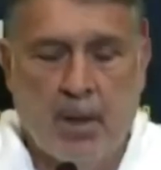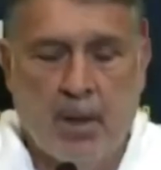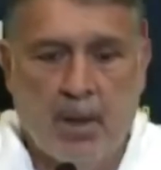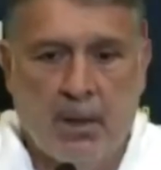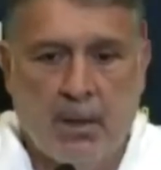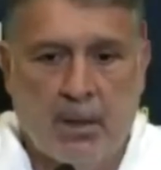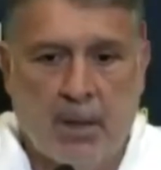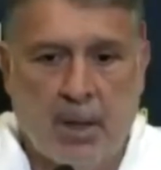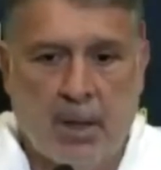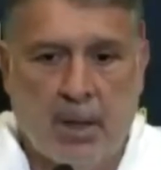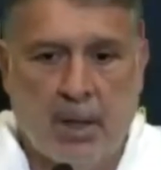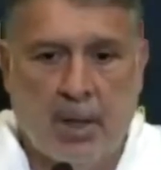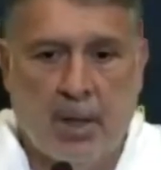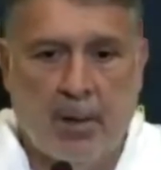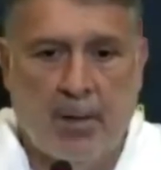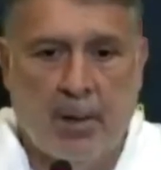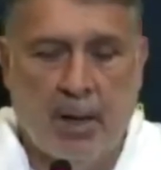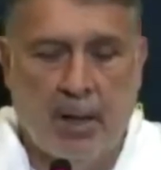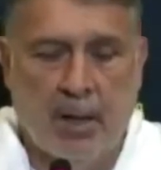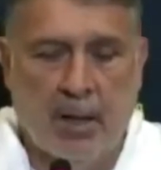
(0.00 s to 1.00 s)
ir a la
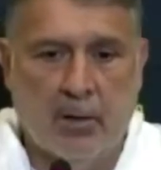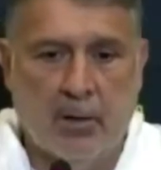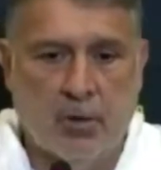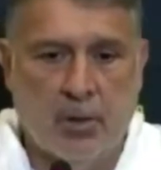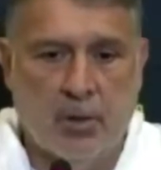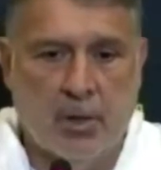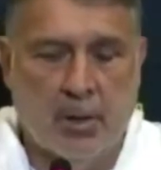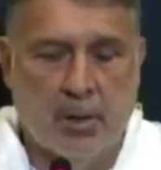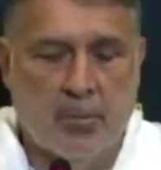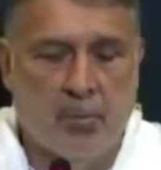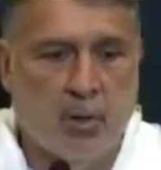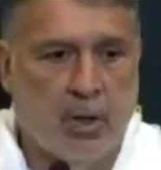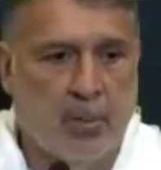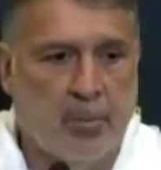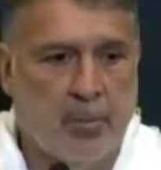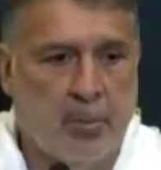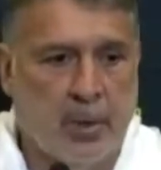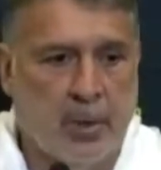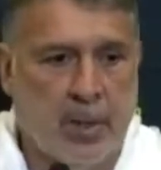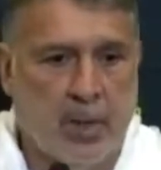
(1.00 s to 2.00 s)
banca o tendremos que
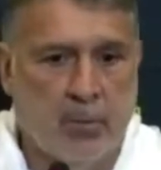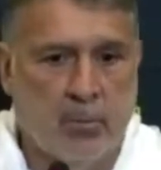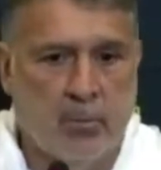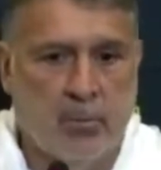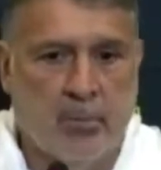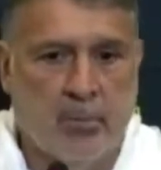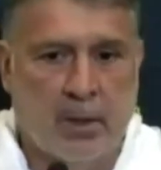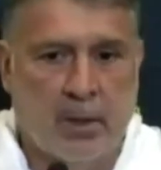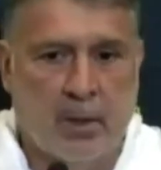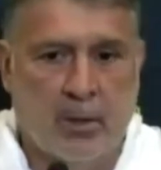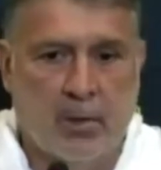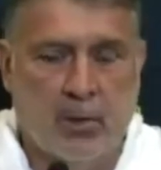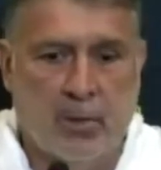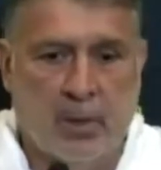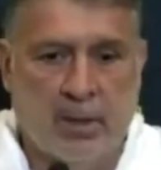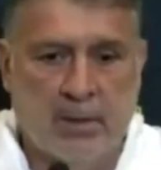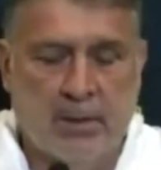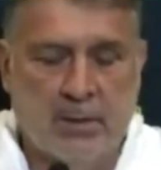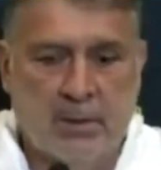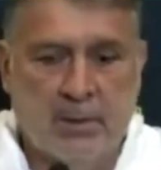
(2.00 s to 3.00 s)
esperar un partido
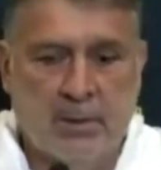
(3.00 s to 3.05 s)
más.